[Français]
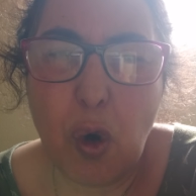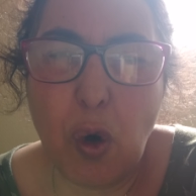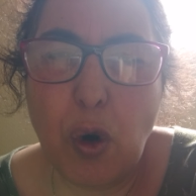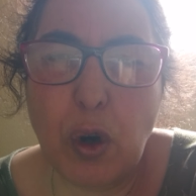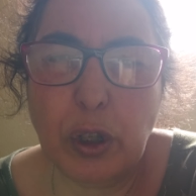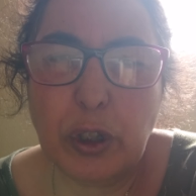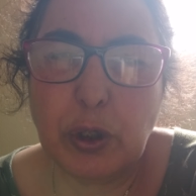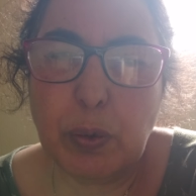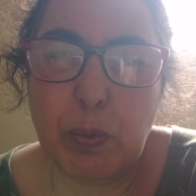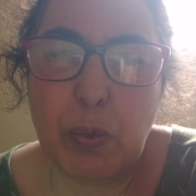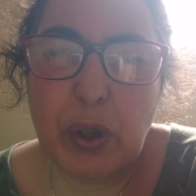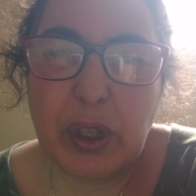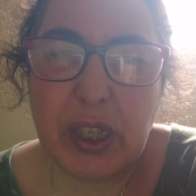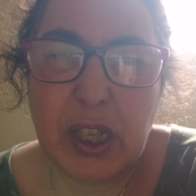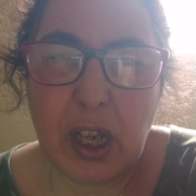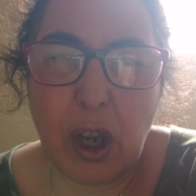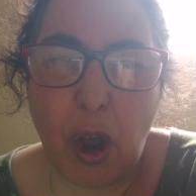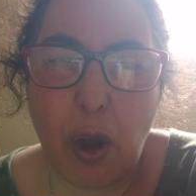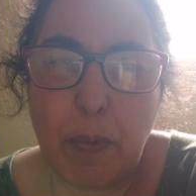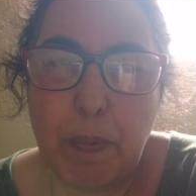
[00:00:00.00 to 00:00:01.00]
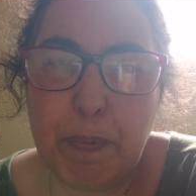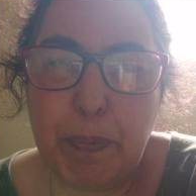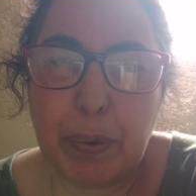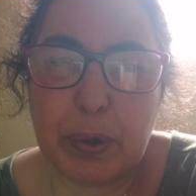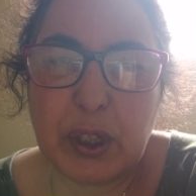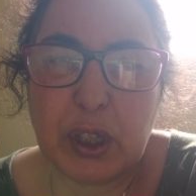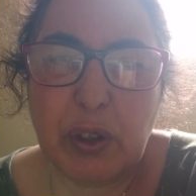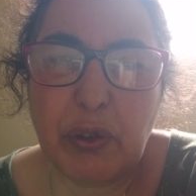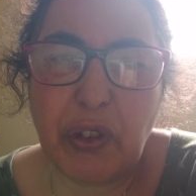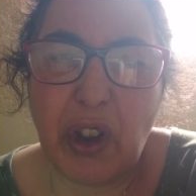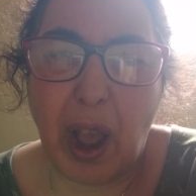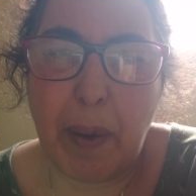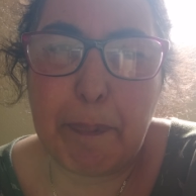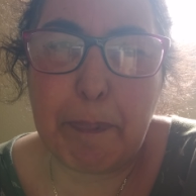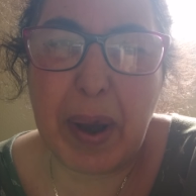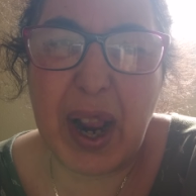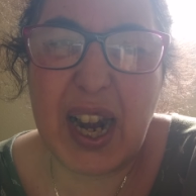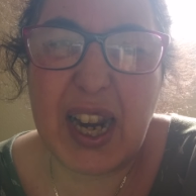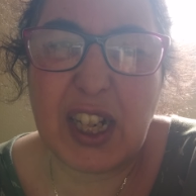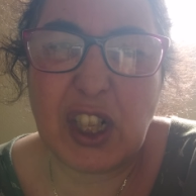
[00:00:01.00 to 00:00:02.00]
ose me dire on ne poursuivra pas